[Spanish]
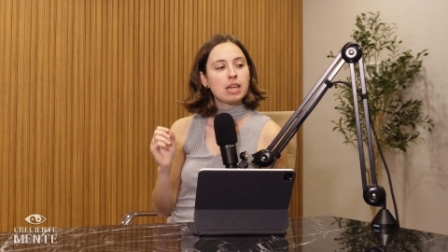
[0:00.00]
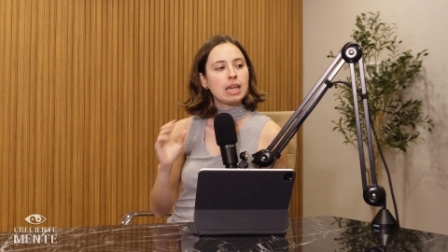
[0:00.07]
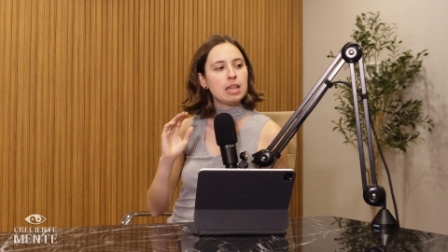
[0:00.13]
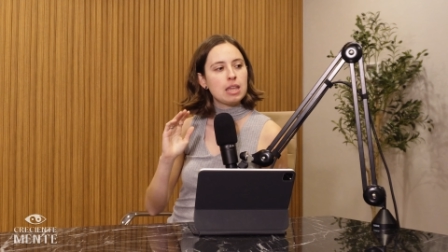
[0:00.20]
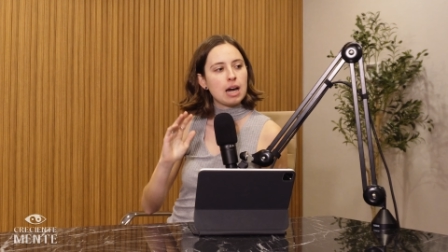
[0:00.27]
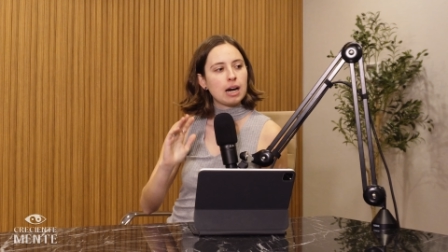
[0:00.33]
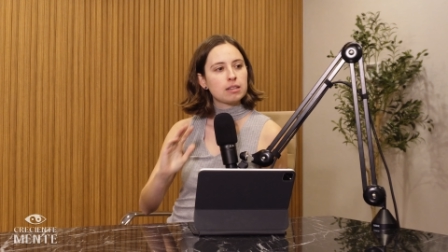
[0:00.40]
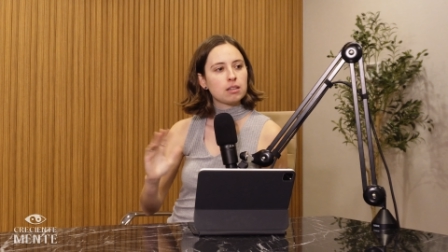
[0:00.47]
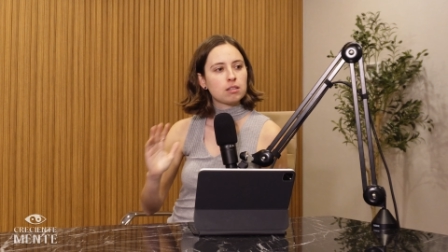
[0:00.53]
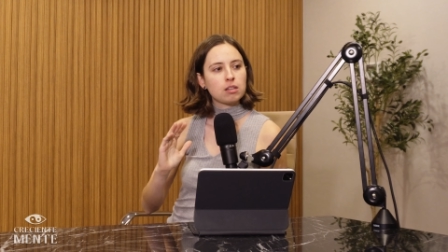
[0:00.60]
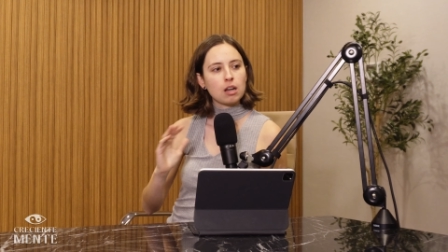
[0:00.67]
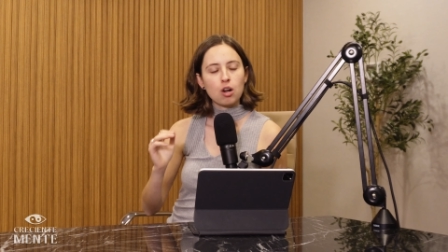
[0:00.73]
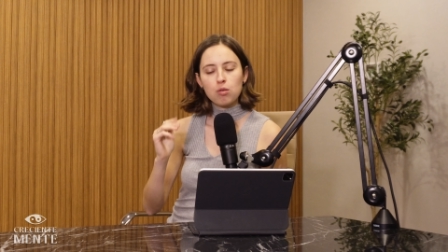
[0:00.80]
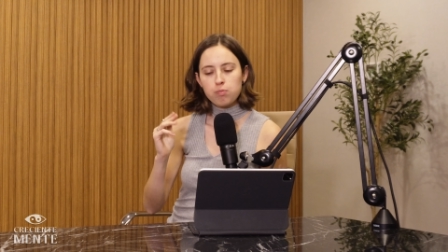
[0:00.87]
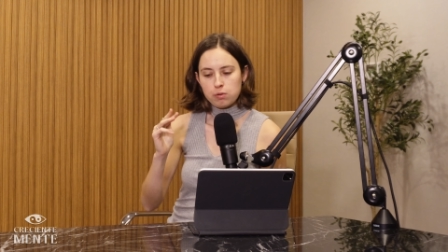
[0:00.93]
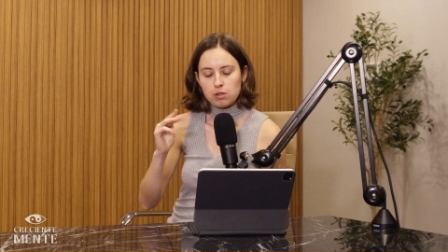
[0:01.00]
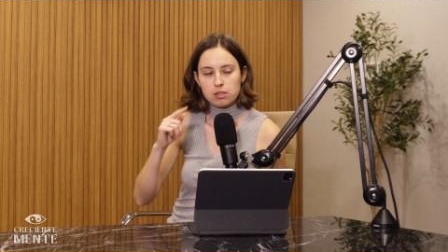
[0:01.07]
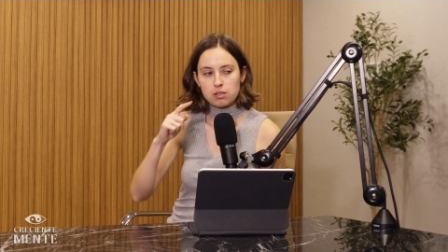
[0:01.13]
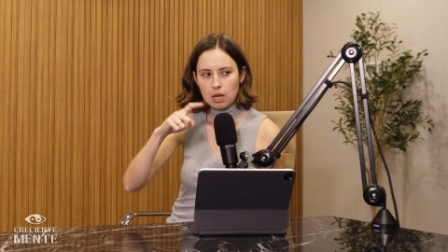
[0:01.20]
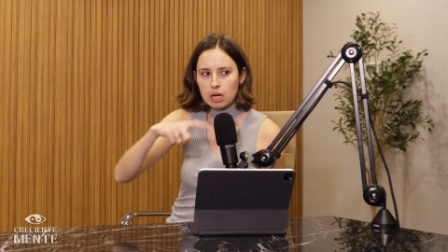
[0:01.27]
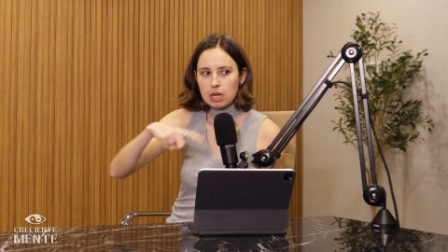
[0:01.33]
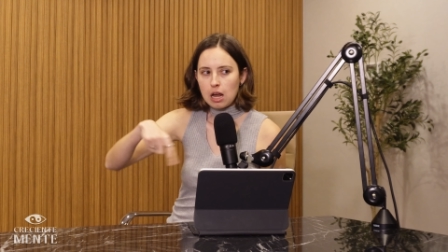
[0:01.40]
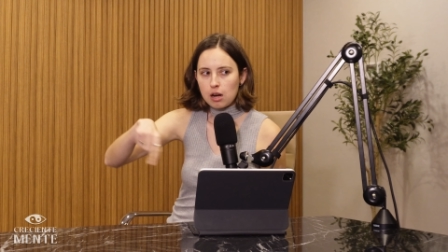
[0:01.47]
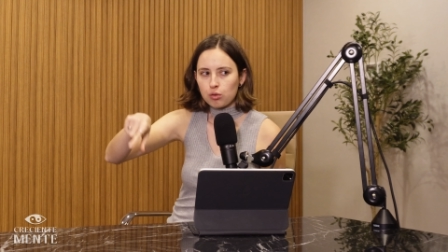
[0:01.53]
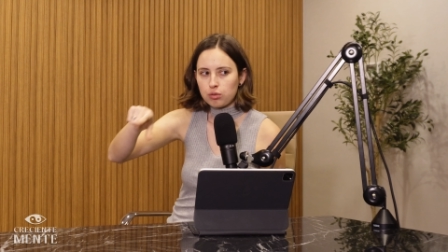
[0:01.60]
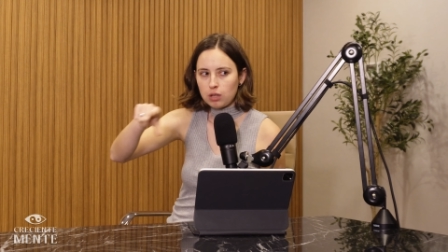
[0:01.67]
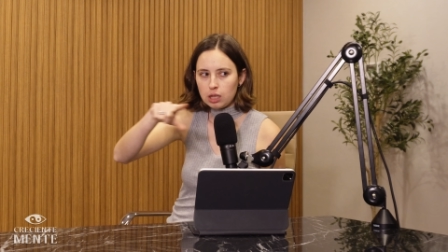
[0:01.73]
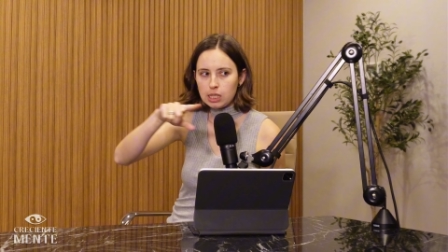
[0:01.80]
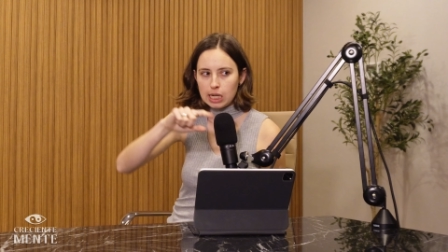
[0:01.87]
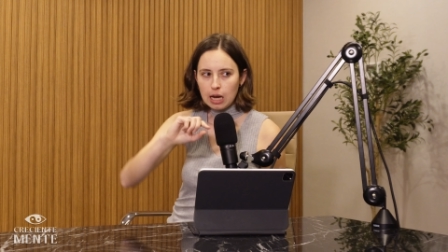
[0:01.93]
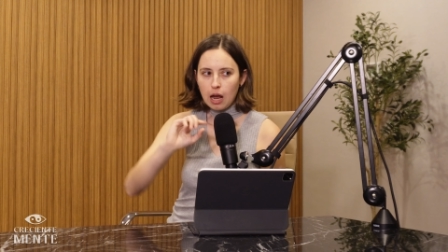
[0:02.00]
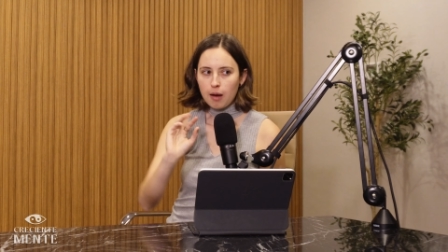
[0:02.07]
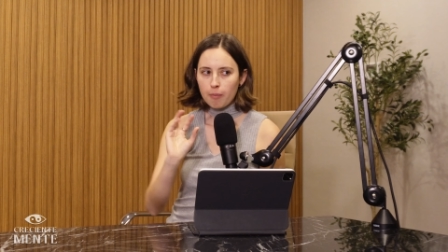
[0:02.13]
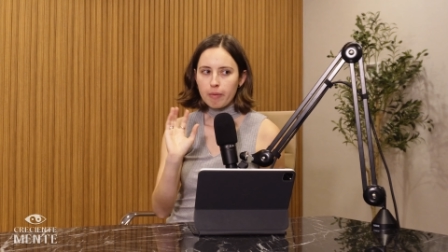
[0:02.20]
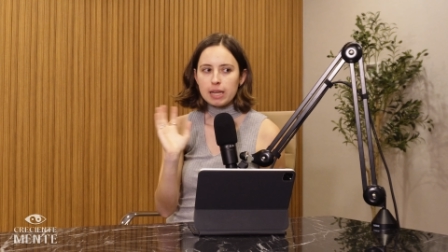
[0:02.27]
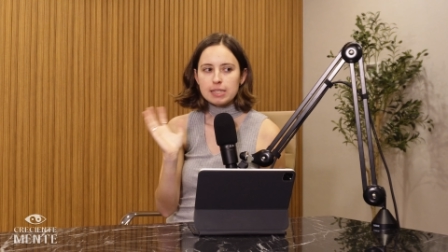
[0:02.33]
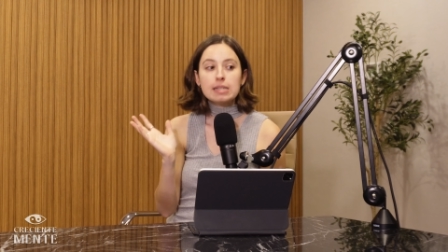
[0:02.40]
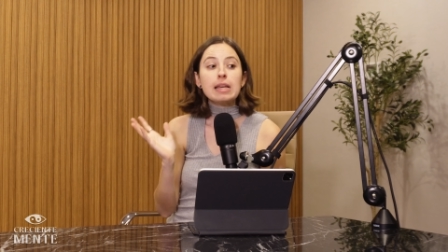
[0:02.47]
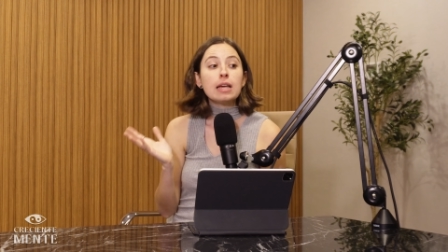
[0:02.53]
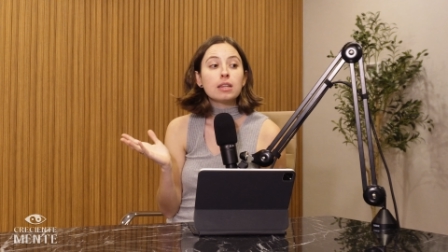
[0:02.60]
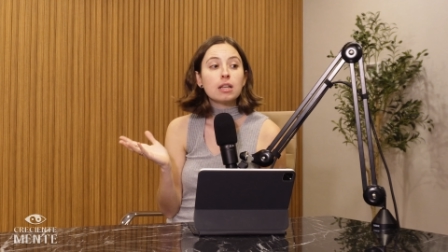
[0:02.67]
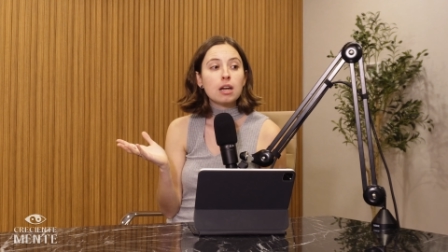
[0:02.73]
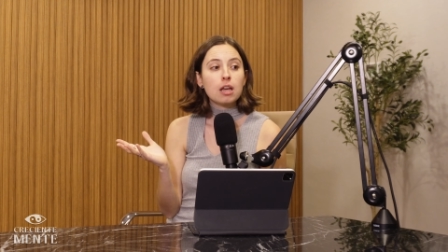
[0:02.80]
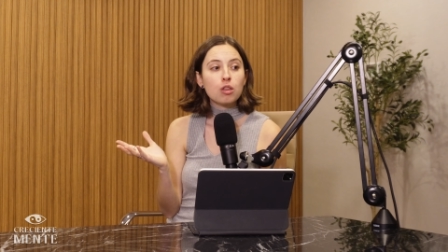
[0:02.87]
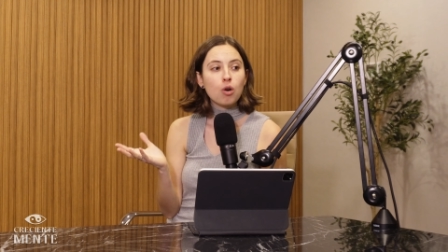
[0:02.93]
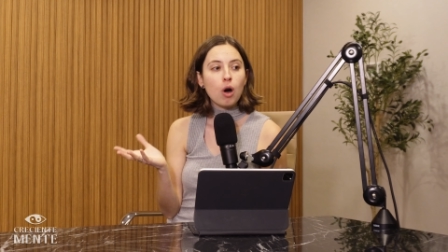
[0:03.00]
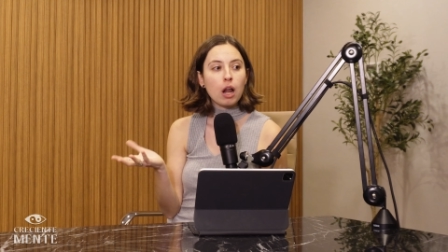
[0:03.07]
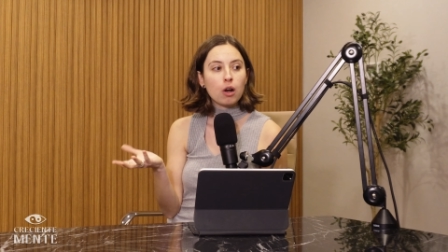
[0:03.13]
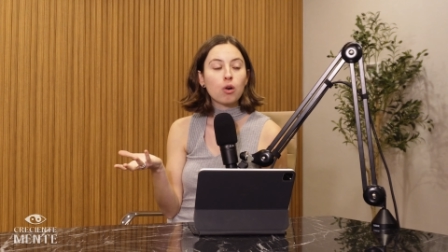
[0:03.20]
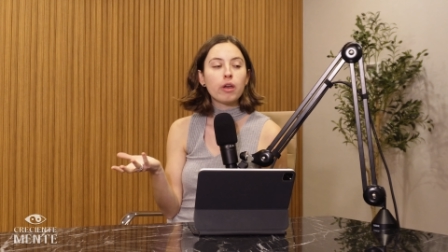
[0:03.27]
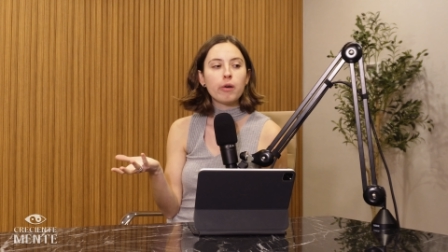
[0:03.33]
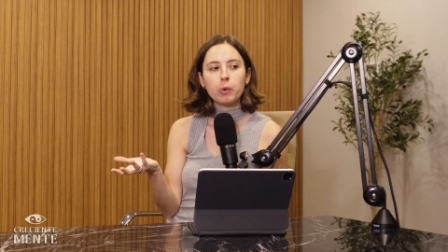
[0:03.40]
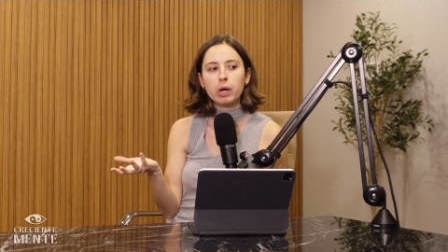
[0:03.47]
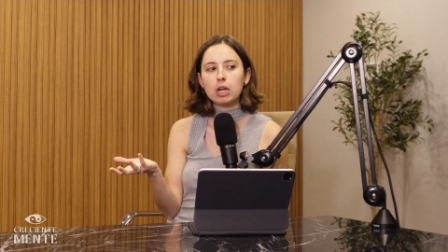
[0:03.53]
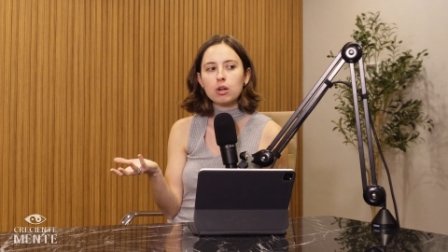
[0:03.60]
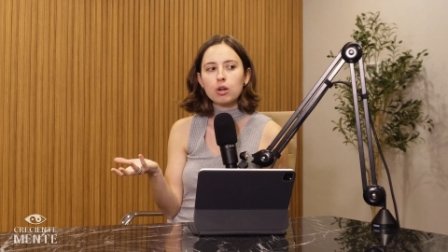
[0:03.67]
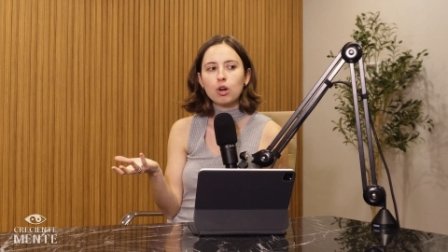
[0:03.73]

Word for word: y dejas de hacerlo, pues el carrusel del karma sigue teniendo algo de vuelo,